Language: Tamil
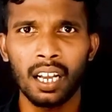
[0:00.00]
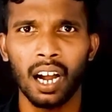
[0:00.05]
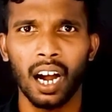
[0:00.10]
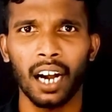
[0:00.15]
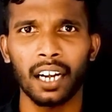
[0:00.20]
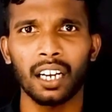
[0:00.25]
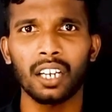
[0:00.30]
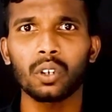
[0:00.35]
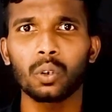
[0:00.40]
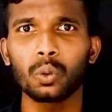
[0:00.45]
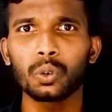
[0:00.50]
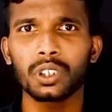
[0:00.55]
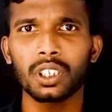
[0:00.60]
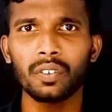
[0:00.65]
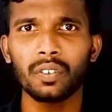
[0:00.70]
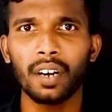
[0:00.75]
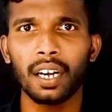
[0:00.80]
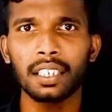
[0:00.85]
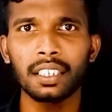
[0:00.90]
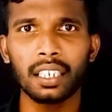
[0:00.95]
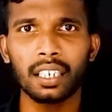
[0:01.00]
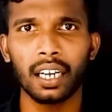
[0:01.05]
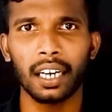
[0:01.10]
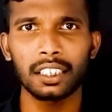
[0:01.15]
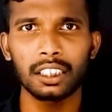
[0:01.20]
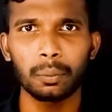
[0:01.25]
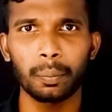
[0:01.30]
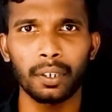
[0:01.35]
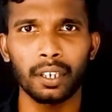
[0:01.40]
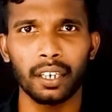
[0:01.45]
ஆனால் குற்றவாளியை கைது
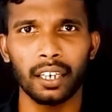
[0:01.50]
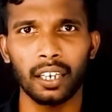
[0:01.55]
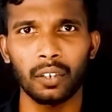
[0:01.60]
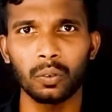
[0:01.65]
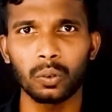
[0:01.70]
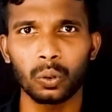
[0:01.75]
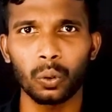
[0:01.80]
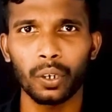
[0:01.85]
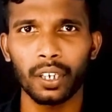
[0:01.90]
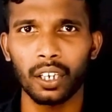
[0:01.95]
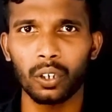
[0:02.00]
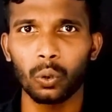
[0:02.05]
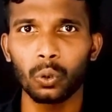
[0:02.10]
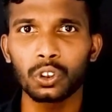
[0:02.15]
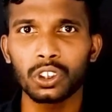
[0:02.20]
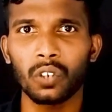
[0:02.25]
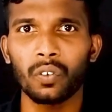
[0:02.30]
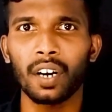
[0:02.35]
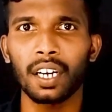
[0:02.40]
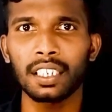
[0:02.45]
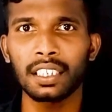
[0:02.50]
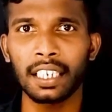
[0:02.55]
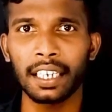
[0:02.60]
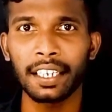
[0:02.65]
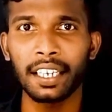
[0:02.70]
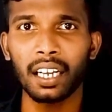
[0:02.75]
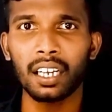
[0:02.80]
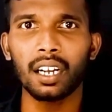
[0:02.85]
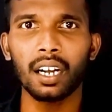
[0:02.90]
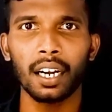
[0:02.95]
பண்ணுற அளவுக்கோ இல்லை குற்றவாளியை
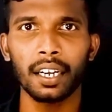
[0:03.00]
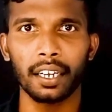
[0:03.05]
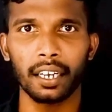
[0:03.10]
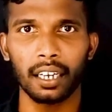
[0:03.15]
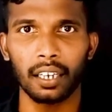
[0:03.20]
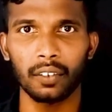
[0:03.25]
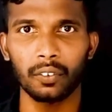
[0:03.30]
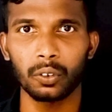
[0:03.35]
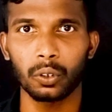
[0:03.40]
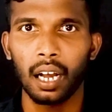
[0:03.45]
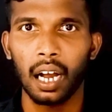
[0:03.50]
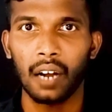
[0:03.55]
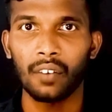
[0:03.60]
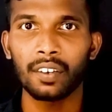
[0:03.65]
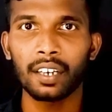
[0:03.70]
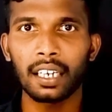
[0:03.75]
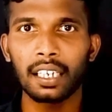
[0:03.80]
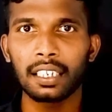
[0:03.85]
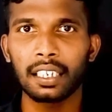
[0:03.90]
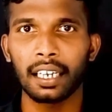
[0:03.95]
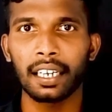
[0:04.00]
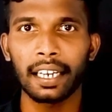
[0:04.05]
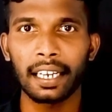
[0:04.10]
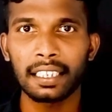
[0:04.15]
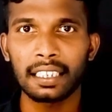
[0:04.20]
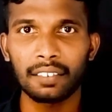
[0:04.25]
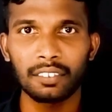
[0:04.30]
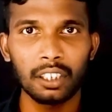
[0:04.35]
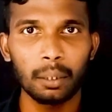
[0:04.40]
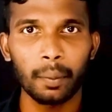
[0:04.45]
இனங்கான்ற அளவுக்கோ அவங்களுக்கு அங்கே எந்த
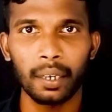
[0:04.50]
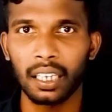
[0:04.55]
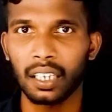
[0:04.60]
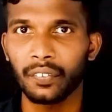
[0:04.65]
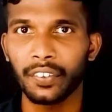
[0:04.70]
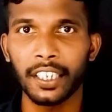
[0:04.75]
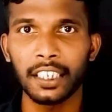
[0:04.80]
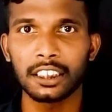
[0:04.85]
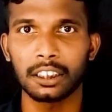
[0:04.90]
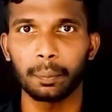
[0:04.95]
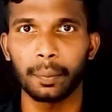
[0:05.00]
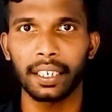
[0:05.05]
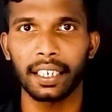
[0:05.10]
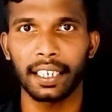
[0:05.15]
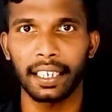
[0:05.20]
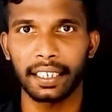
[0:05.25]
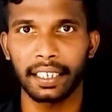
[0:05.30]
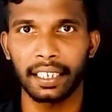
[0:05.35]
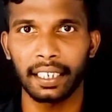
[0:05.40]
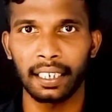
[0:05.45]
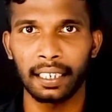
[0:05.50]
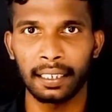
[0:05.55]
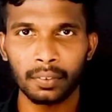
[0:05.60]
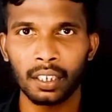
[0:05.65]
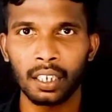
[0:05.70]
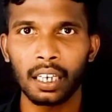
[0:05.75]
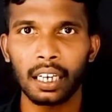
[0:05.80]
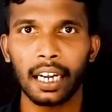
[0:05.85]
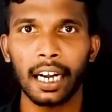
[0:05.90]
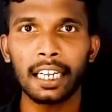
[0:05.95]
விதமான எவிடன்ஸுமே கிடைக்கல
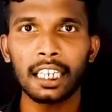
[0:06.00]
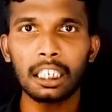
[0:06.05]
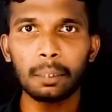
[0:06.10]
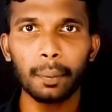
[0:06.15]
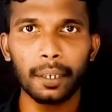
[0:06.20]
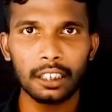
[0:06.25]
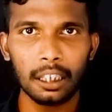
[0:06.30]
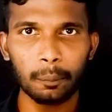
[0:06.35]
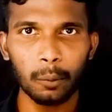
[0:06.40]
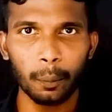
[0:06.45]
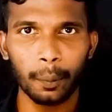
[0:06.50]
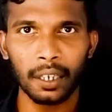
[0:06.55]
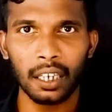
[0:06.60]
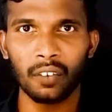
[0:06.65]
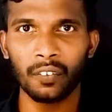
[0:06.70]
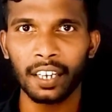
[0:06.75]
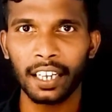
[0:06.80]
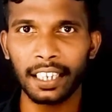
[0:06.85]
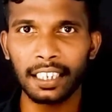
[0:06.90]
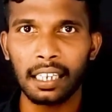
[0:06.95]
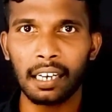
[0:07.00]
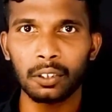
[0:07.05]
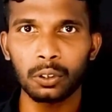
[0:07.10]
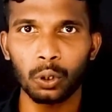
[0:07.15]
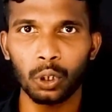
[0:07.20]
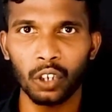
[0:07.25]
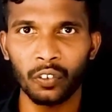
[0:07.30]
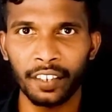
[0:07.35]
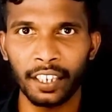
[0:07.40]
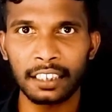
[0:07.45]
கண்டிப்பாக தப்பு பண்ணவன் ஏதாவது
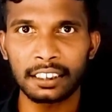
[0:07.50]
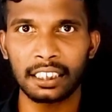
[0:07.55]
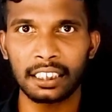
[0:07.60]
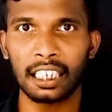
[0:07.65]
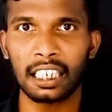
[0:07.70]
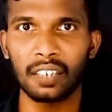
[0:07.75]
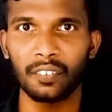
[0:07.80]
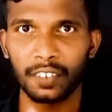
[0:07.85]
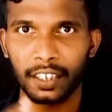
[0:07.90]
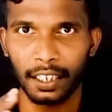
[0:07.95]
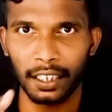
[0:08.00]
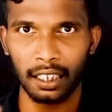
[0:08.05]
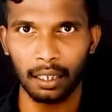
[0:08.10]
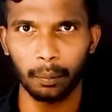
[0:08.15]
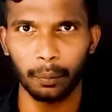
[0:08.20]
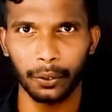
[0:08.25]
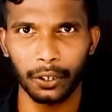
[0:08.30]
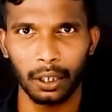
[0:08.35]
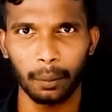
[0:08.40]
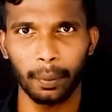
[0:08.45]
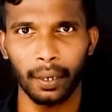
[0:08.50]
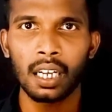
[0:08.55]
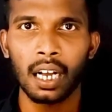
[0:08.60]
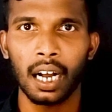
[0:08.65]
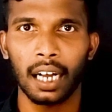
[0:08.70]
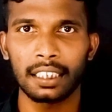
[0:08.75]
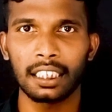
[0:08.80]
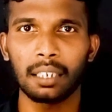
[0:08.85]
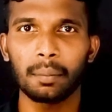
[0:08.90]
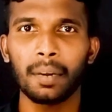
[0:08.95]
ஒரு எவிடன்ஸ் அங்கே விட்டுட்டு தான் போயிருப்பான்
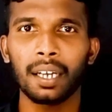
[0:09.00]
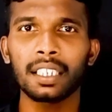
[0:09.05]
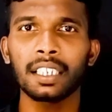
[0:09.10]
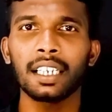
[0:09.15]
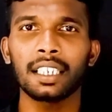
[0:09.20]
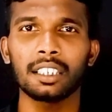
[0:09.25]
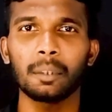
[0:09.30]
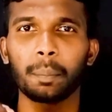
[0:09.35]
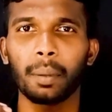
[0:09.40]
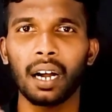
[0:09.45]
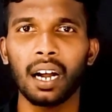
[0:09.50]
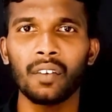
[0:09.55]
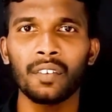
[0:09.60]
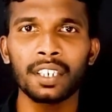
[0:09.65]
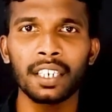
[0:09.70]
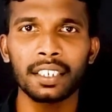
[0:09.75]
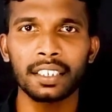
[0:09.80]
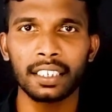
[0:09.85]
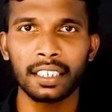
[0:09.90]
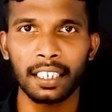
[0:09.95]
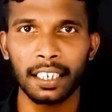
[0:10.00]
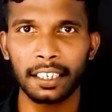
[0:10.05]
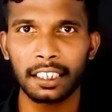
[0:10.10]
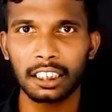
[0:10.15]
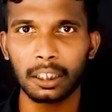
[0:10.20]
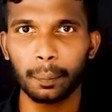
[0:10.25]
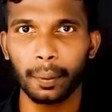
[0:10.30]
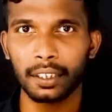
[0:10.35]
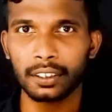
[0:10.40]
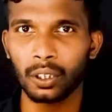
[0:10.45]
அதே மாதிரி அந்த பாவனையற்ற கிணற்றுக்கு
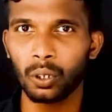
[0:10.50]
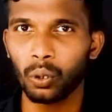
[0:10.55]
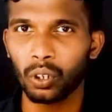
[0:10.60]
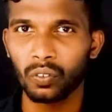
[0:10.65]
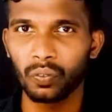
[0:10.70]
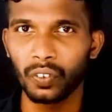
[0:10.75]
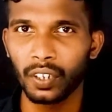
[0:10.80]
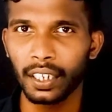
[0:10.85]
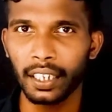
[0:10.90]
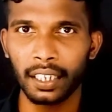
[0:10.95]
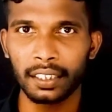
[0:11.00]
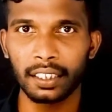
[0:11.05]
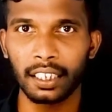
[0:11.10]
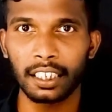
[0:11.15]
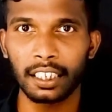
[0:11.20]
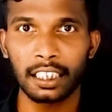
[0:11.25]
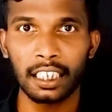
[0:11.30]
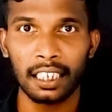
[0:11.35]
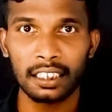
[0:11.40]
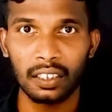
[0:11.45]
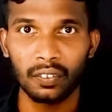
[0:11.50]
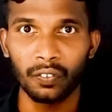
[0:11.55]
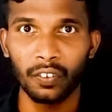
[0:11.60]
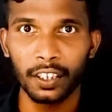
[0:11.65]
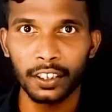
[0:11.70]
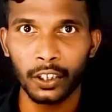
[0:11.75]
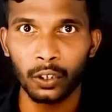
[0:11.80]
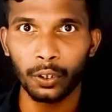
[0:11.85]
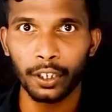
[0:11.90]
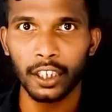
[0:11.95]
பக்கத்தில் ஒரு வீடு இருந்திருக்கு அந்த
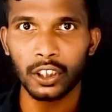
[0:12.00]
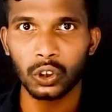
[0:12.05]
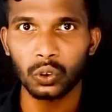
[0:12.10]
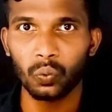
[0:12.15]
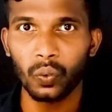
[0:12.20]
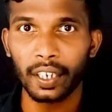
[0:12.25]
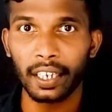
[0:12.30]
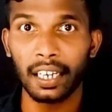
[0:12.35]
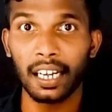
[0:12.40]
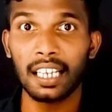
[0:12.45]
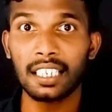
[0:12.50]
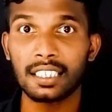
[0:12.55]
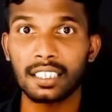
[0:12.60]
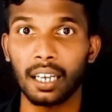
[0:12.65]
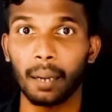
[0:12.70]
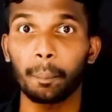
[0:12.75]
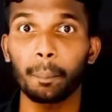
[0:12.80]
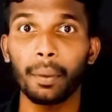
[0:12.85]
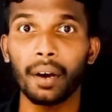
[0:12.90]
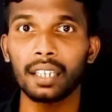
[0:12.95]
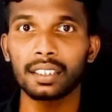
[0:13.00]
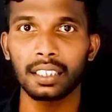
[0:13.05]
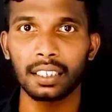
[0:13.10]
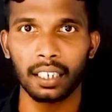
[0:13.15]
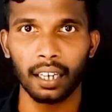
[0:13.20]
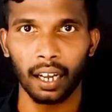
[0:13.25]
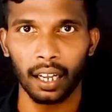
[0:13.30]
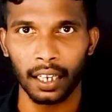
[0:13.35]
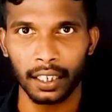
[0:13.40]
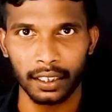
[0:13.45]
வீட்டினுடைய சுவரில் சப்பாத்து
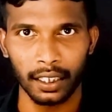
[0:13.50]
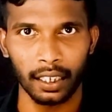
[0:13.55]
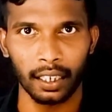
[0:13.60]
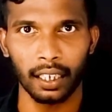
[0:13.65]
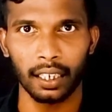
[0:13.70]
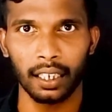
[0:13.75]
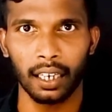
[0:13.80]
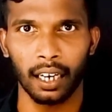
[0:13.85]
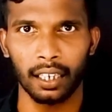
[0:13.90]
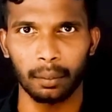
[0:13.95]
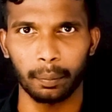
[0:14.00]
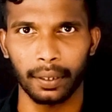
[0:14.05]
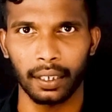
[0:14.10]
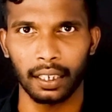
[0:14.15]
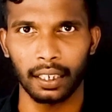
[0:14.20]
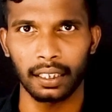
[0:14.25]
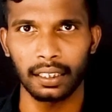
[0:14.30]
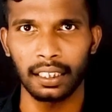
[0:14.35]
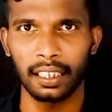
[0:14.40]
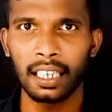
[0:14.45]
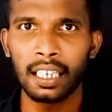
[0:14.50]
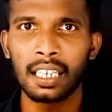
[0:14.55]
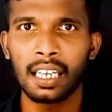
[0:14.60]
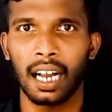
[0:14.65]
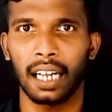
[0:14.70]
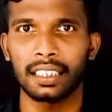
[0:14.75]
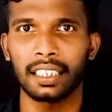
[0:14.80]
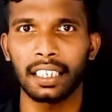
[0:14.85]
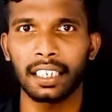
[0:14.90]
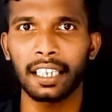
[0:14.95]
காலடித்தனங்கள் காணப்பட்டிருக்குது
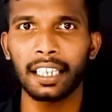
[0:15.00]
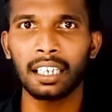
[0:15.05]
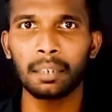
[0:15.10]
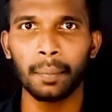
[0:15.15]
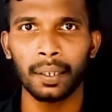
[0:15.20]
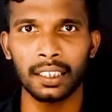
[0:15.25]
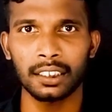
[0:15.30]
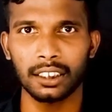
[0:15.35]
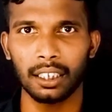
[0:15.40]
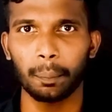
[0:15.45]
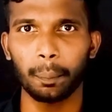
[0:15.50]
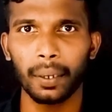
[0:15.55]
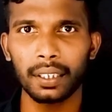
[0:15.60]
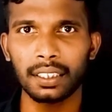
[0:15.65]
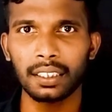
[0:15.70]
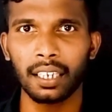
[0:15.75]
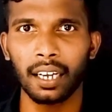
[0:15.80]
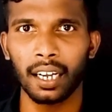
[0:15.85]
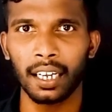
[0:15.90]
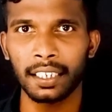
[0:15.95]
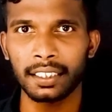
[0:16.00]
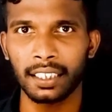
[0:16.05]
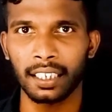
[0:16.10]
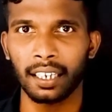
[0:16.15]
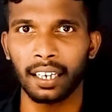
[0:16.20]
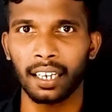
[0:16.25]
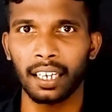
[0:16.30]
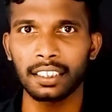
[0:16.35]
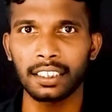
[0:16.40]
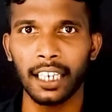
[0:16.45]
அதே நேரம் அந்த சப்பாத்து
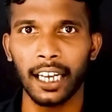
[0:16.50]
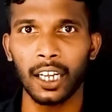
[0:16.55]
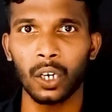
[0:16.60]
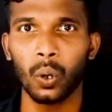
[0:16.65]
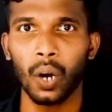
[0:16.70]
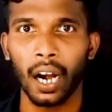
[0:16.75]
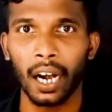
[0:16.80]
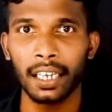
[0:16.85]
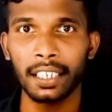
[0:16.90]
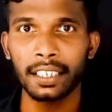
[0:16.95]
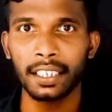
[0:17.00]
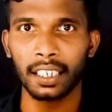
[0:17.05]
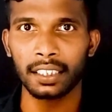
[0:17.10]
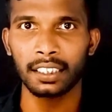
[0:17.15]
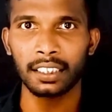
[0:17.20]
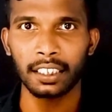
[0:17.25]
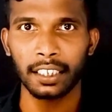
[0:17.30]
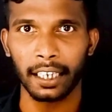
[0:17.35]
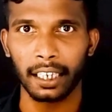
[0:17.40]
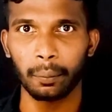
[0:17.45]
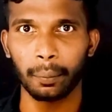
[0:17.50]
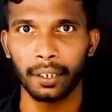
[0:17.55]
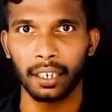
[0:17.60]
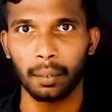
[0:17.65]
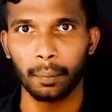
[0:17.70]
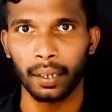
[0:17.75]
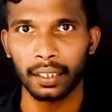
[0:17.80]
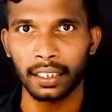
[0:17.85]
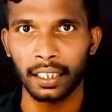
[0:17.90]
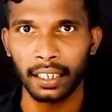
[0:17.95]
காலடித்தனங்களை யாரோ அழிக்கிறதுக்கு ட்ரை பண்ண
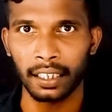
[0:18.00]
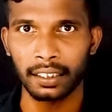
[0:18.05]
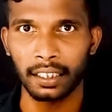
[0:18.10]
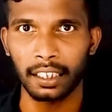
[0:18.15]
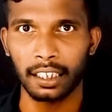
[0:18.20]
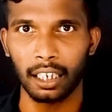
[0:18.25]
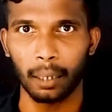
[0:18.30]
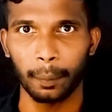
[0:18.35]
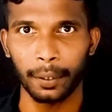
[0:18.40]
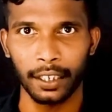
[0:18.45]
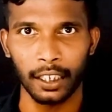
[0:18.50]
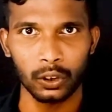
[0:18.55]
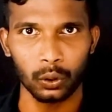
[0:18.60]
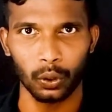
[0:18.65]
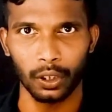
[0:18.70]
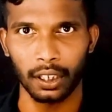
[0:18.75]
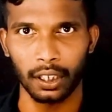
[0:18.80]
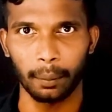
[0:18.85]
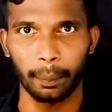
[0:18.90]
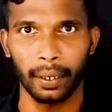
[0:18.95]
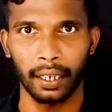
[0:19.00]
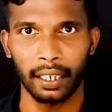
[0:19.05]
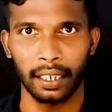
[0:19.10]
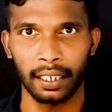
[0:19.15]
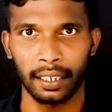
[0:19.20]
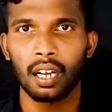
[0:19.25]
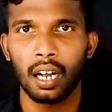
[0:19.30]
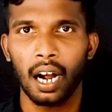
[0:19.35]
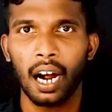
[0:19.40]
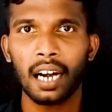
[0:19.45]
மாதிரி இருந்திருக்கு அப்படின்னு சொல்லியிருப்பாங்க
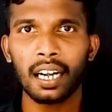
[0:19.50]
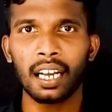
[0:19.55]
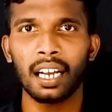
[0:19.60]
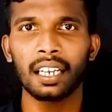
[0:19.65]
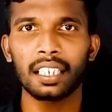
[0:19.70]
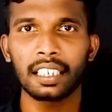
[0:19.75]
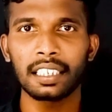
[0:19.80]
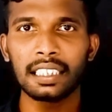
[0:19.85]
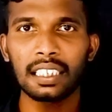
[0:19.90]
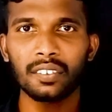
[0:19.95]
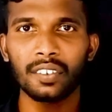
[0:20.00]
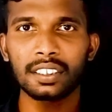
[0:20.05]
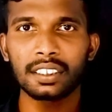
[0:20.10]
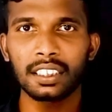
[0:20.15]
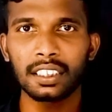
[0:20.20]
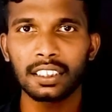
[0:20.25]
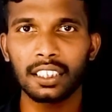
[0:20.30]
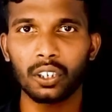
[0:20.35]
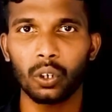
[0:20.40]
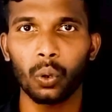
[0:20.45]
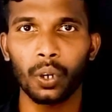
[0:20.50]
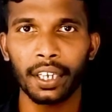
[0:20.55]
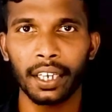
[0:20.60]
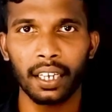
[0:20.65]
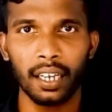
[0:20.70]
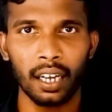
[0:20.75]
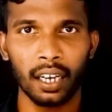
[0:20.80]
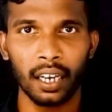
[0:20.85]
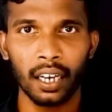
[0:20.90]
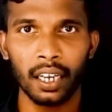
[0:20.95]
ஆனால் இதை வச்சு இந்த கொலையை
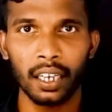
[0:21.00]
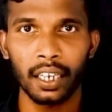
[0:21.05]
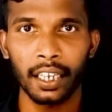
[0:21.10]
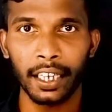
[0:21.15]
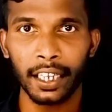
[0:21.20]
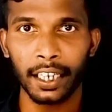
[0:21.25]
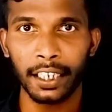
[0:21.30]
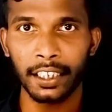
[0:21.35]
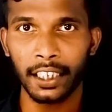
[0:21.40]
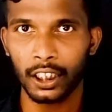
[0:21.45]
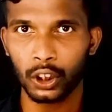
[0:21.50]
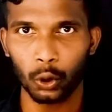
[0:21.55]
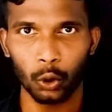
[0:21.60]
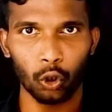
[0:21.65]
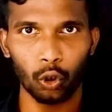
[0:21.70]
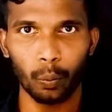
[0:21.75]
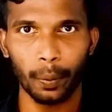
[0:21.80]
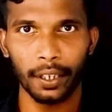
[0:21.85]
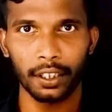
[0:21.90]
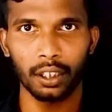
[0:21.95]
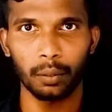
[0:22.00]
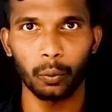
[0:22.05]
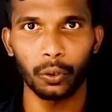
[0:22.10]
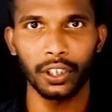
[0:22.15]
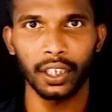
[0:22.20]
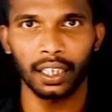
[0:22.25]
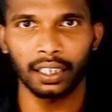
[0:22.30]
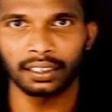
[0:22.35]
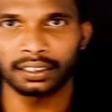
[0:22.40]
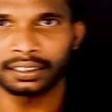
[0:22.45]
நாங்கள் நேரடியாக தொடர்புபடுத்த முடியாது